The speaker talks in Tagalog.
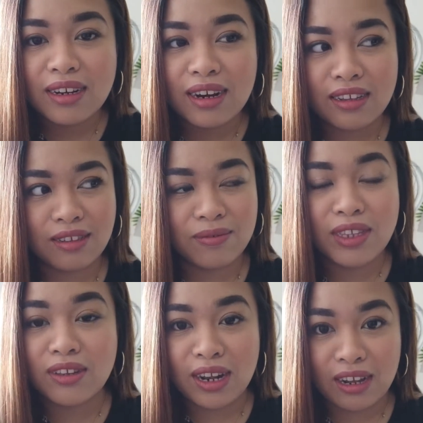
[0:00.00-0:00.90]
next
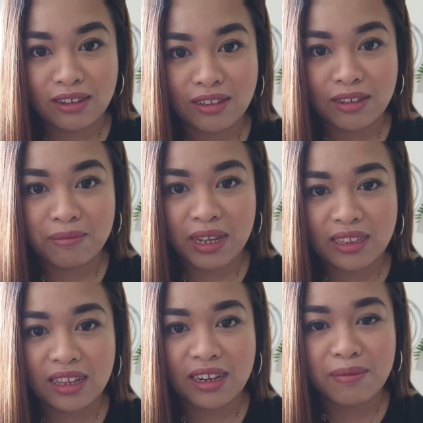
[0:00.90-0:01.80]
video na lang yung
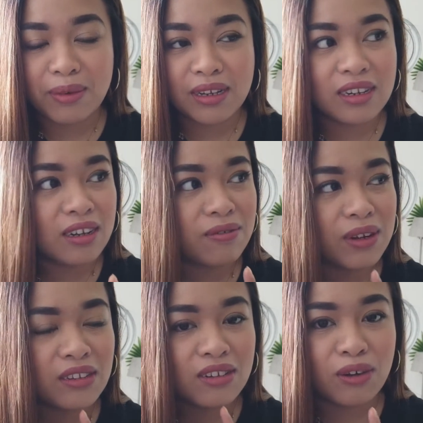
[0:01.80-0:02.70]
subtitle kapag
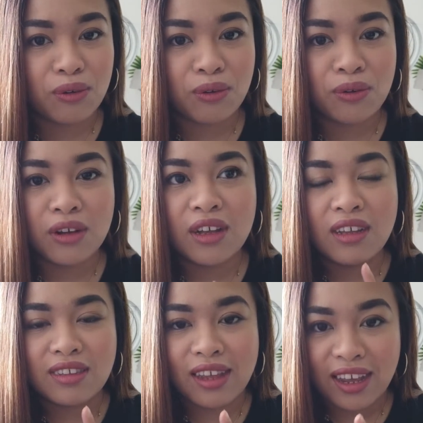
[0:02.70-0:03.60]
nag-French ako
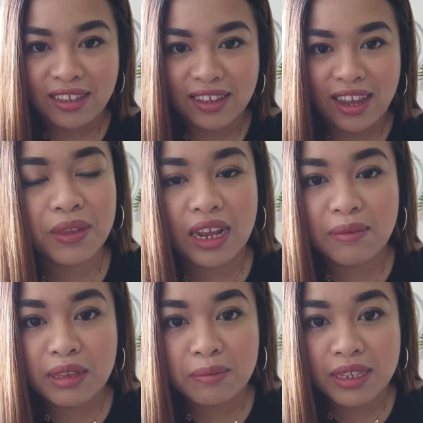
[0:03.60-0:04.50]
sa kanya.
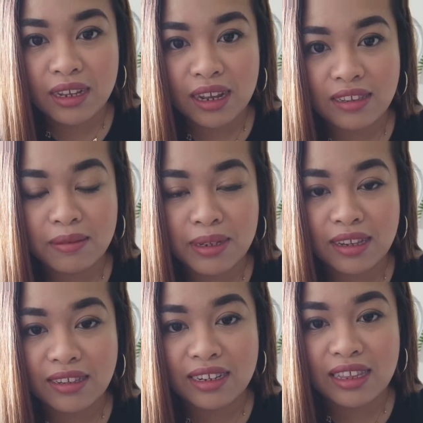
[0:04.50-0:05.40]
Alam naman niya guys na
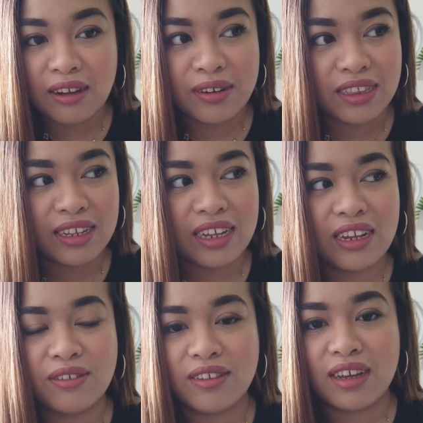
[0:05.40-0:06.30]
magsasalita ako ng
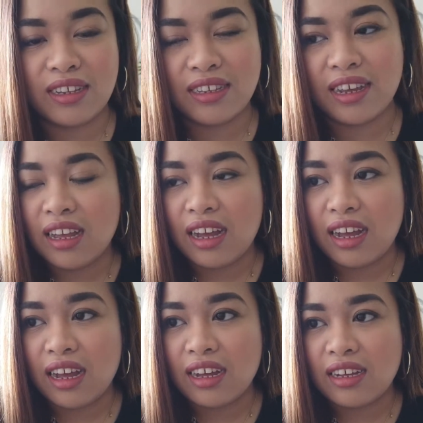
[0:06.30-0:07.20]
Tagalog sa kanya
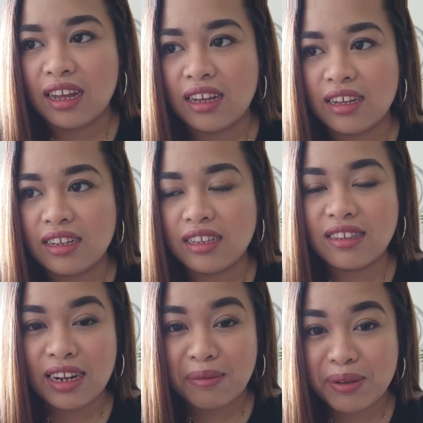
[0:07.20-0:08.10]

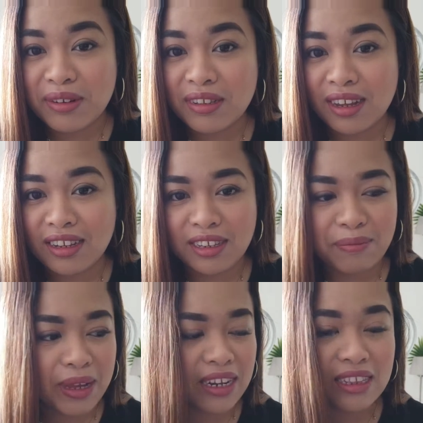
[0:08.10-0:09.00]
sinabi ko na sa kanya
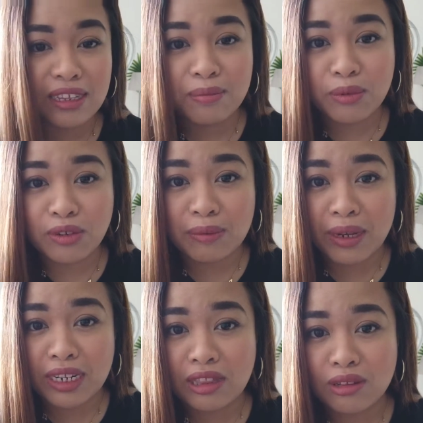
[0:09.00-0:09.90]
para hindi po siya
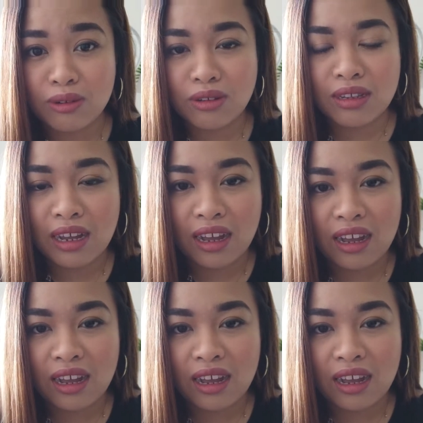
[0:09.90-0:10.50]
malito sa